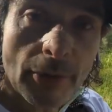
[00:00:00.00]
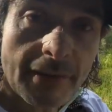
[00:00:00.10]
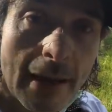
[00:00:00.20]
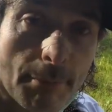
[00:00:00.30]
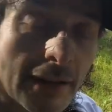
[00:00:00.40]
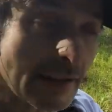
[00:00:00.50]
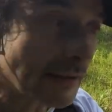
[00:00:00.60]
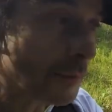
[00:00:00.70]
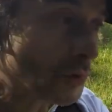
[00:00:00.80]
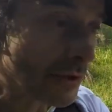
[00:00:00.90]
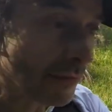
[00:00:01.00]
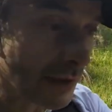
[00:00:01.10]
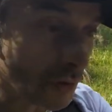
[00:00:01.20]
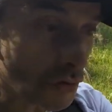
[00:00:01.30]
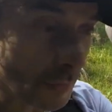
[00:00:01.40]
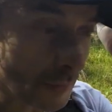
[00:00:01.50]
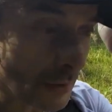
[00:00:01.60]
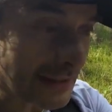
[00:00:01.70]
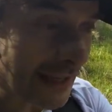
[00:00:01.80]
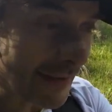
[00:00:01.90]
velocidad media hacéis muy sencillo, sobre
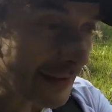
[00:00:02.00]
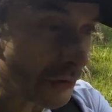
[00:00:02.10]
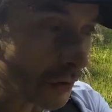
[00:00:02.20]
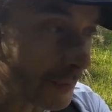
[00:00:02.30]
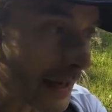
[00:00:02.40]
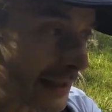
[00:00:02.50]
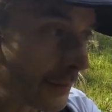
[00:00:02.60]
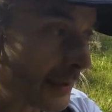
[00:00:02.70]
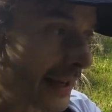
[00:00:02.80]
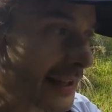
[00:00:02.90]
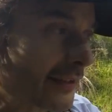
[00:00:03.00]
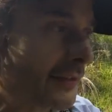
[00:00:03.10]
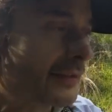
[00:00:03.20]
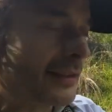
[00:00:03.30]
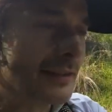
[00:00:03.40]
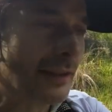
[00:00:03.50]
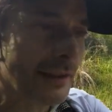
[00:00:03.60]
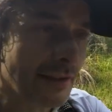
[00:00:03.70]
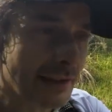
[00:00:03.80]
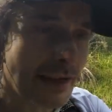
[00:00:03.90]
una tirada normal que vierais,
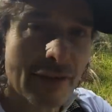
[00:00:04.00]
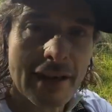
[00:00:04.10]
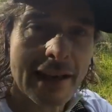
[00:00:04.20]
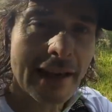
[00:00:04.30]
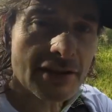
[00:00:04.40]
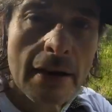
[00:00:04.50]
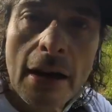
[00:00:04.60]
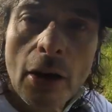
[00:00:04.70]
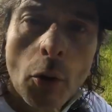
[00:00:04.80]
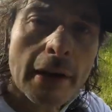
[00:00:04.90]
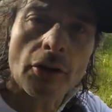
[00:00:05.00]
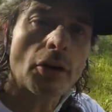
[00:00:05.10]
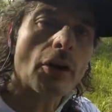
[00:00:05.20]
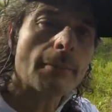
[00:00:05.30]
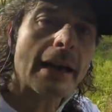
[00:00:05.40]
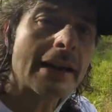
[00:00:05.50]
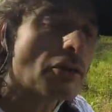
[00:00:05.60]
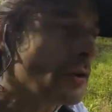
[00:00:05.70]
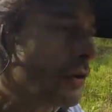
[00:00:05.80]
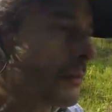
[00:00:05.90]
que, que dijerais, he ido normal, he
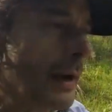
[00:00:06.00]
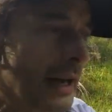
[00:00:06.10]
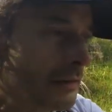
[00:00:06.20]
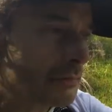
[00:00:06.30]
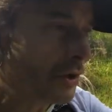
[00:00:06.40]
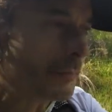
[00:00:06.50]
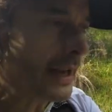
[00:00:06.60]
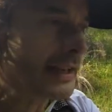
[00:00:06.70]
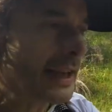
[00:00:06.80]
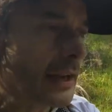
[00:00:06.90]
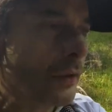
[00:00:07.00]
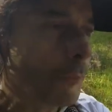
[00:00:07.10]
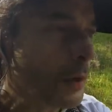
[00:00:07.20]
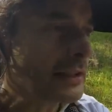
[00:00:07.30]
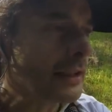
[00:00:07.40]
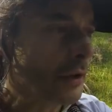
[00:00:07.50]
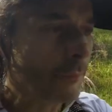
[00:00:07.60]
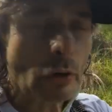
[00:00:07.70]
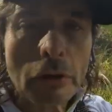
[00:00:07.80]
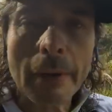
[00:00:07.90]
ido normal, normal, ni he ido fuerte ni ido
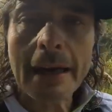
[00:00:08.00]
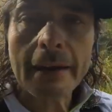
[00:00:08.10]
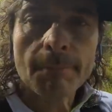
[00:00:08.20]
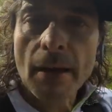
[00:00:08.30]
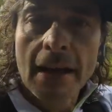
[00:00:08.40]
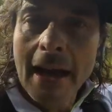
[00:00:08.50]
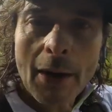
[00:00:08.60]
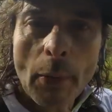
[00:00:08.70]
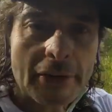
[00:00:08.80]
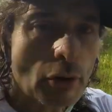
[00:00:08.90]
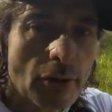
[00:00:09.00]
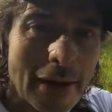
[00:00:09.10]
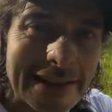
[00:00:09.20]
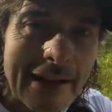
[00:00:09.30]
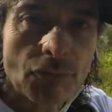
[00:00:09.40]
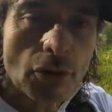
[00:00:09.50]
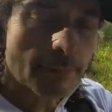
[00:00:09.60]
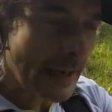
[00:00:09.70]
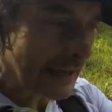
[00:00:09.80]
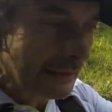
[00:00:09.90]
flojo, vale, ¿A cuánto he ido? A tanto,
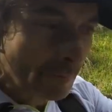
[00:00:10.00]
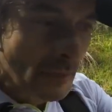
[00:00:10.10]
vale.